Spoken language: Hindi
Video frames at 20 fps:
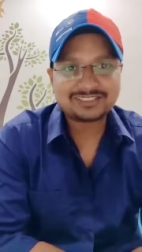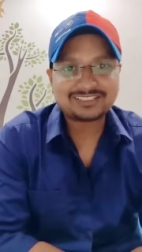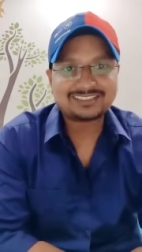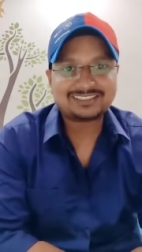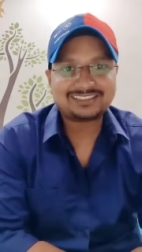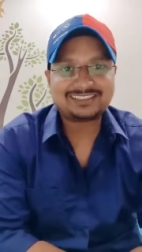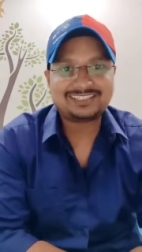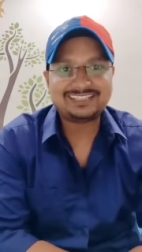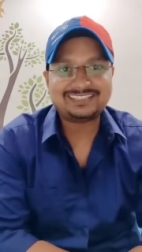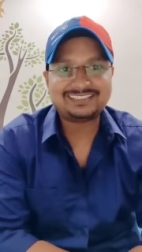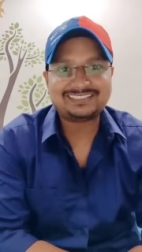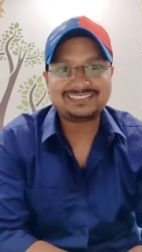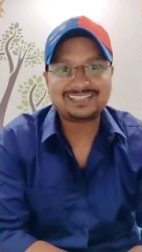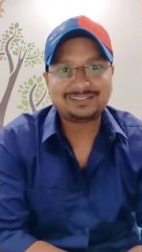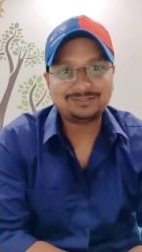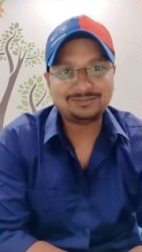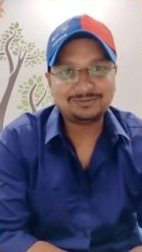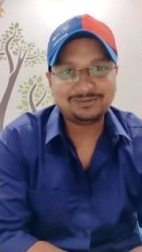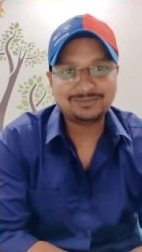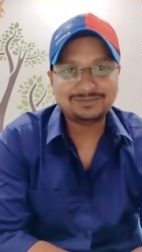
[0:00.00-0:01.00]
सके तेज
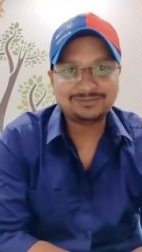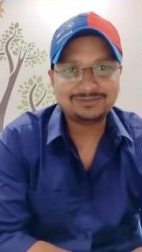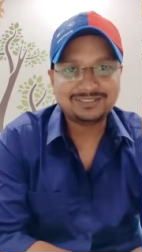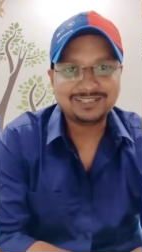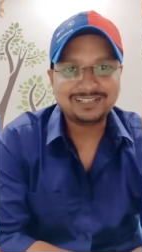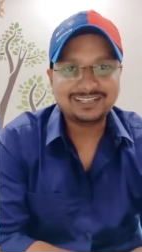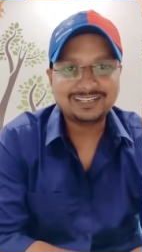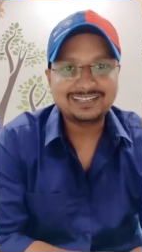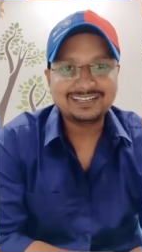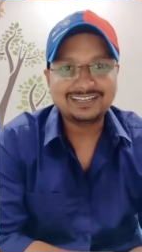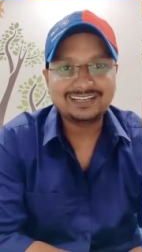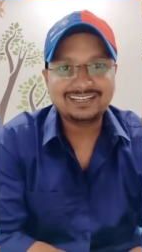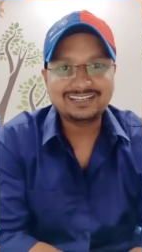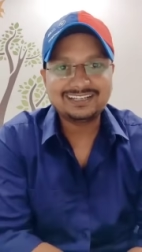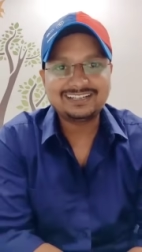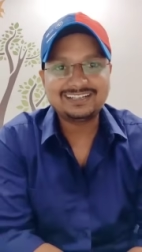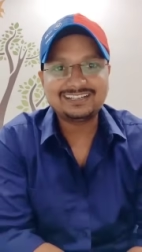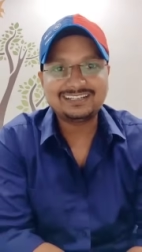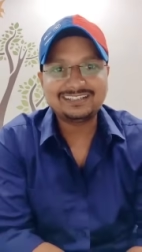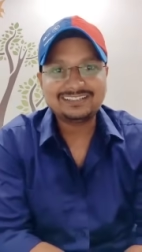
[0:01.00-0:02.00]
साउंड में सुने है
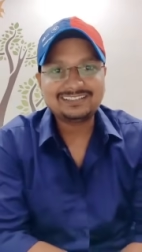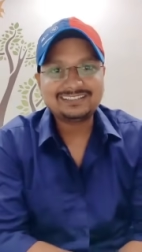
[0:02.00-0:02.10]
ना